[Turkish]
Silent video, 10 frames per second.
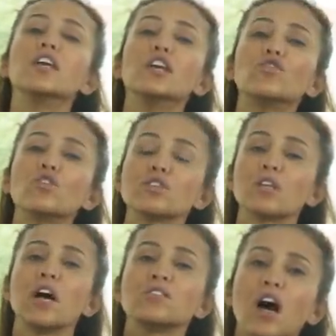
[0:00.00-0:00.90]
ne
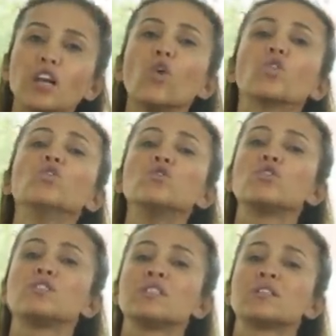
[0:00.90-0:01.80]
geçiyorsa yaz. At o
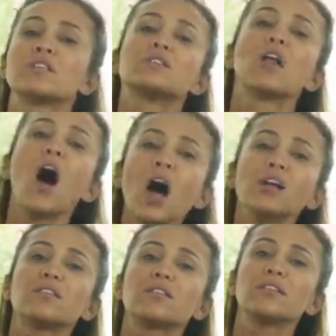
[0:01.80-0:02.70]
günlük stresini
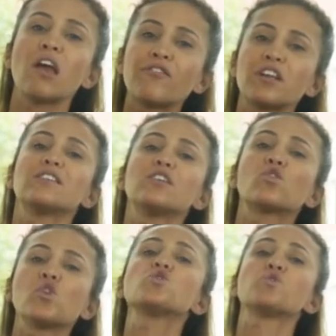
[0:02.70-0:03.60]
at.
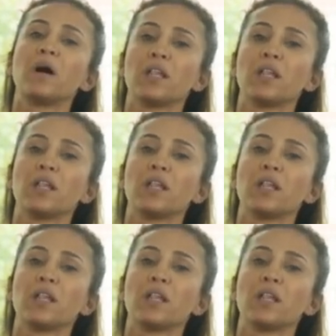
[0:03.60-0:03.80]
Nefretini kus